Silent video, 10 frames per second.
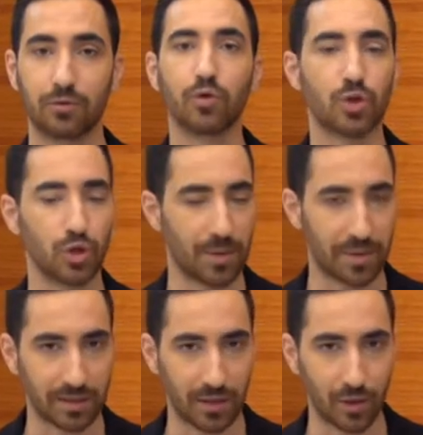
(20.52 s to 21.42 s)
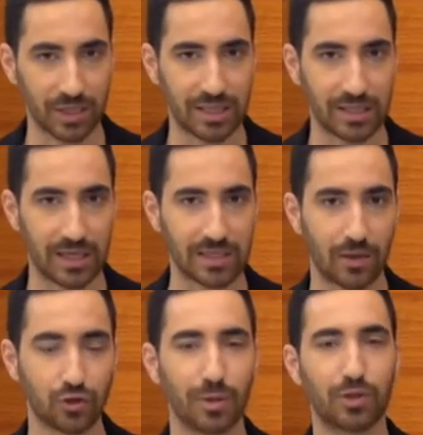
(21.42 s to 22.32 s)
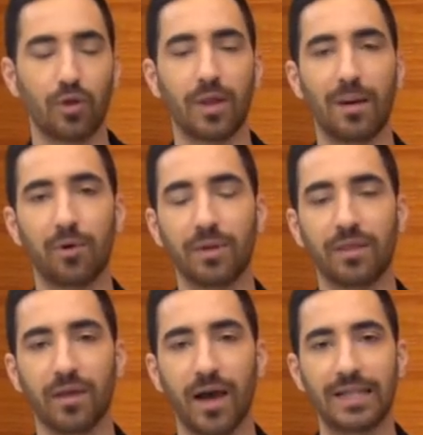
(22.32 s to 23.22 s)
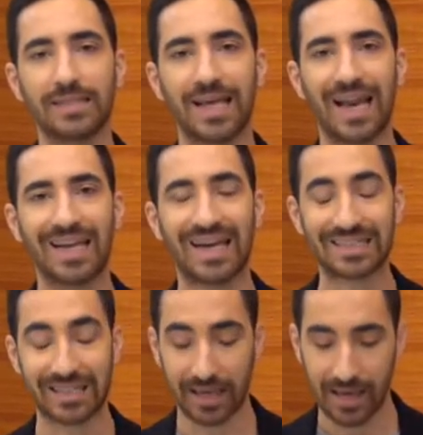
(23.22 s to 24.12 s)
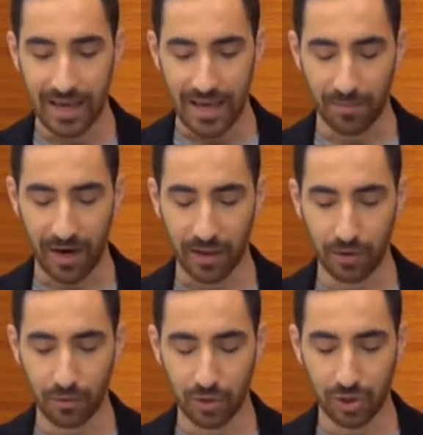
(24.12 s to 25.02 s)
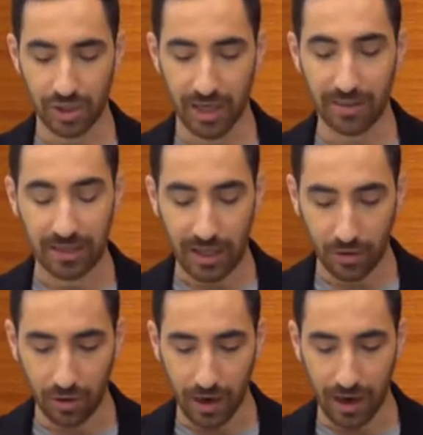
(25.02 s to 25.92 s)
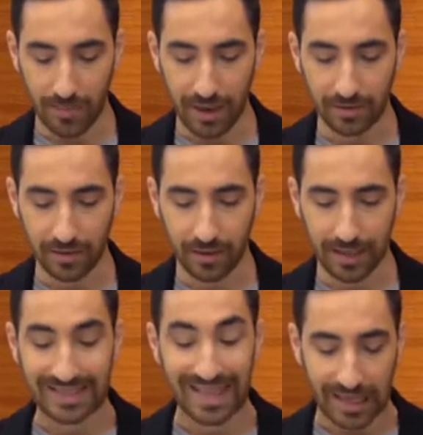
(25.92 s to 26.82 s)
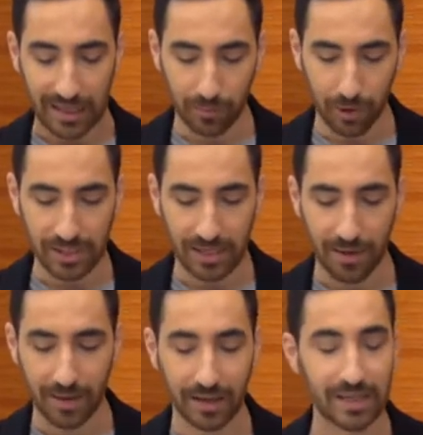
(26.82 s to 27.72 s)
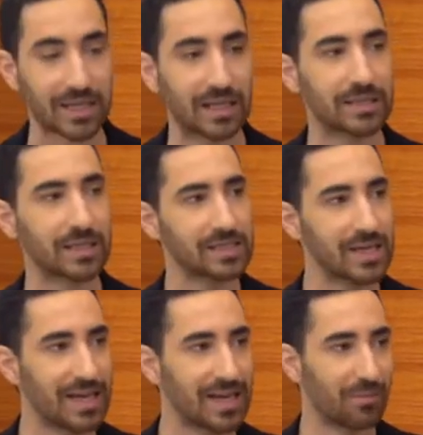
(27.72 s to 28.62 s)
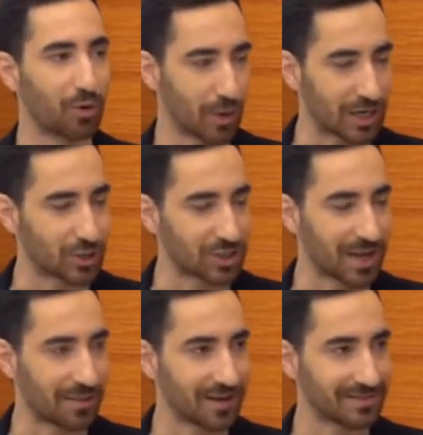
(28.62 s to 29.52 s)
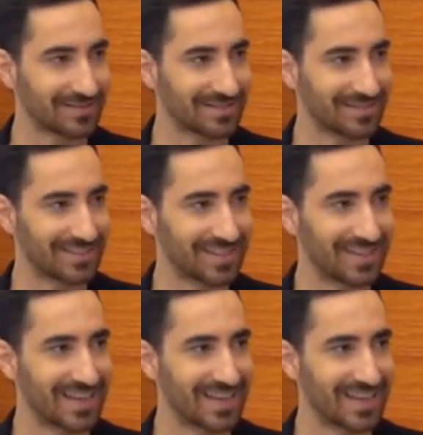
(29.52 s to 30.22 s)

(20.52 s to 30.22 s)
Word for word: todos los emprendedores interesados, sobre todo de la provincia de Alicante. Y para ello hemos invitado a parte del equipo, es Javier de Muy buenas noches, Javier. Buenas noches,